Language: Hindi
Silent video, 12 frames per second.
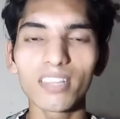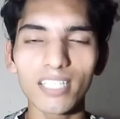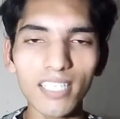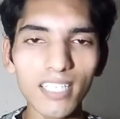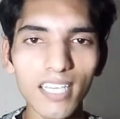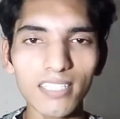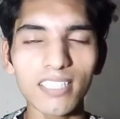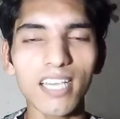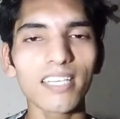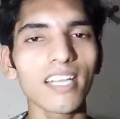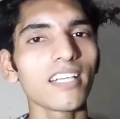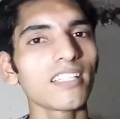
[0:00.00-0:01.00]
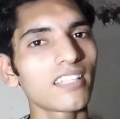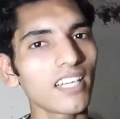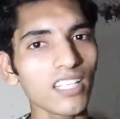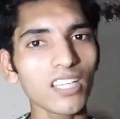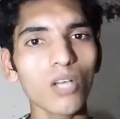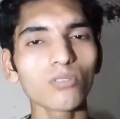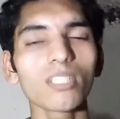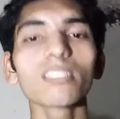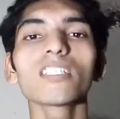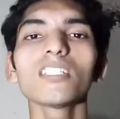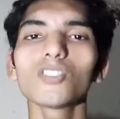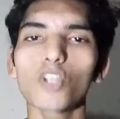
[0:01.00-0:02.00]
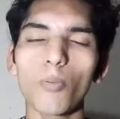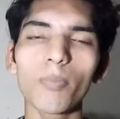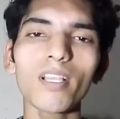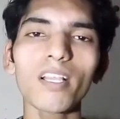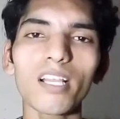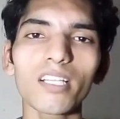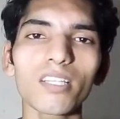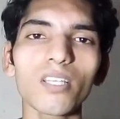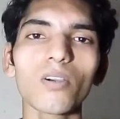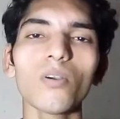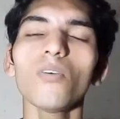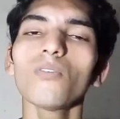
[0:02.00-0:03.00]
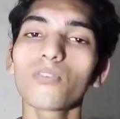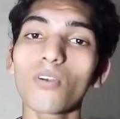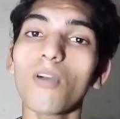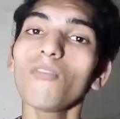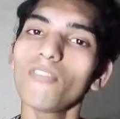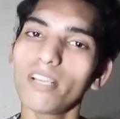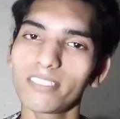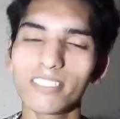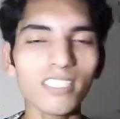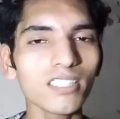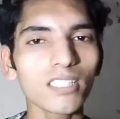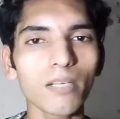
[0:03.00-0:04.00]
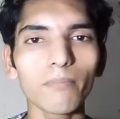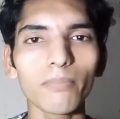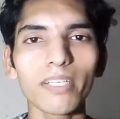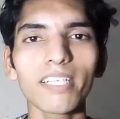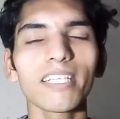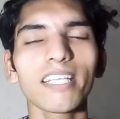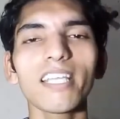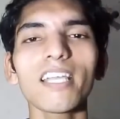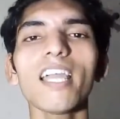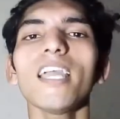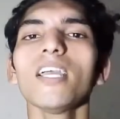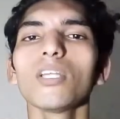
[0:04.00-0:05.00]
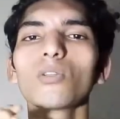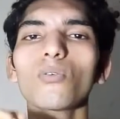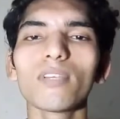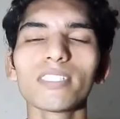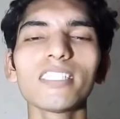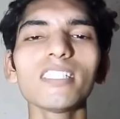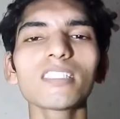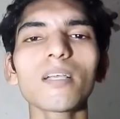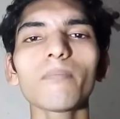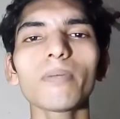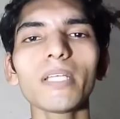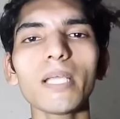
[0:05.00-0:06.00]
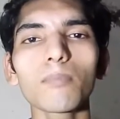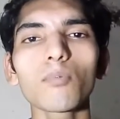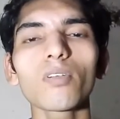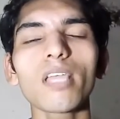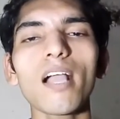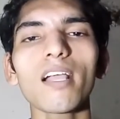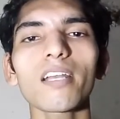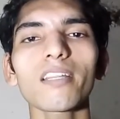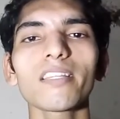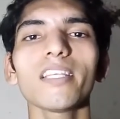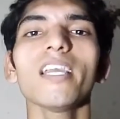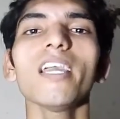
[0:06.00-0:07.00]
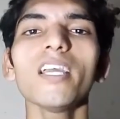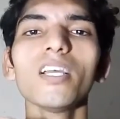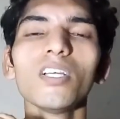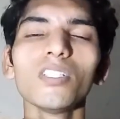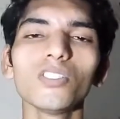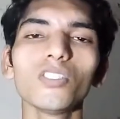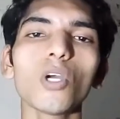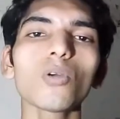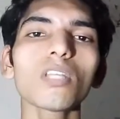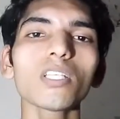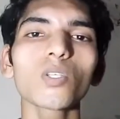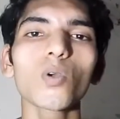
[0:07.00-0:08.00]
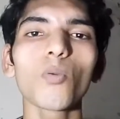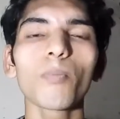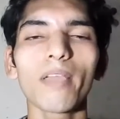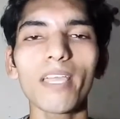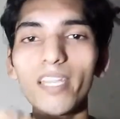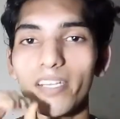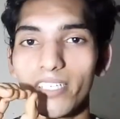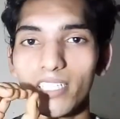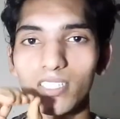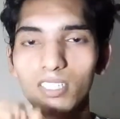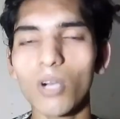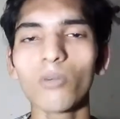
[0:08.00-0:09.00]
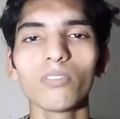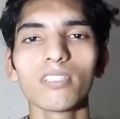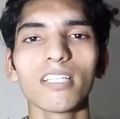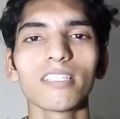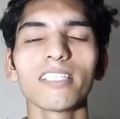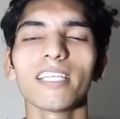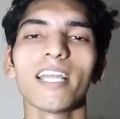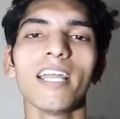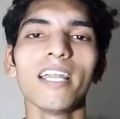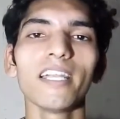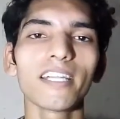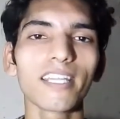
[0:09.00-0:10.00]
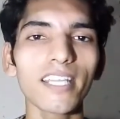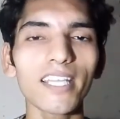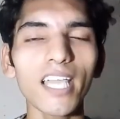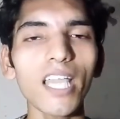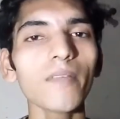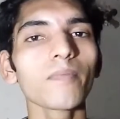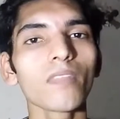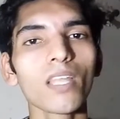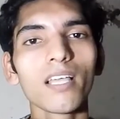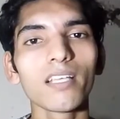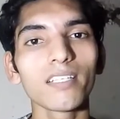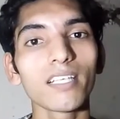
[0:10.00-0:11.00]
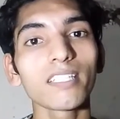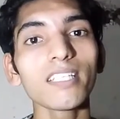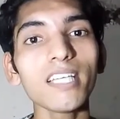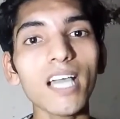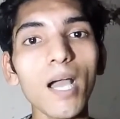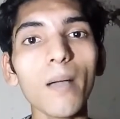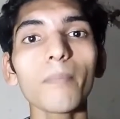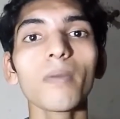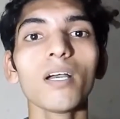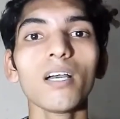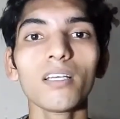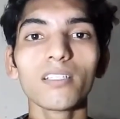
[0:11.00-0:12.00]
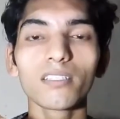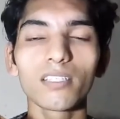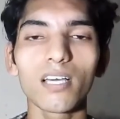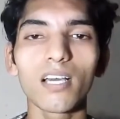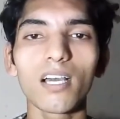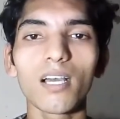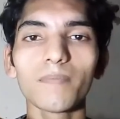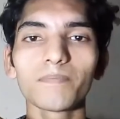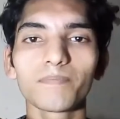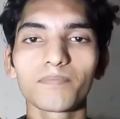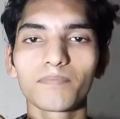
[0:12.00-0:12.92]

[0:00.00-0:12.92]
तीन हज़ार यानी थ्री थाउजेंड की शॉपिंग करते हो फ्रॉम वेस्टिज कंपनी ठीक है तो वेस्टिज कंपनी आपको क्या करती है चौदह सौ रुपये डिस्काउंट देती है ठीक है यदि आप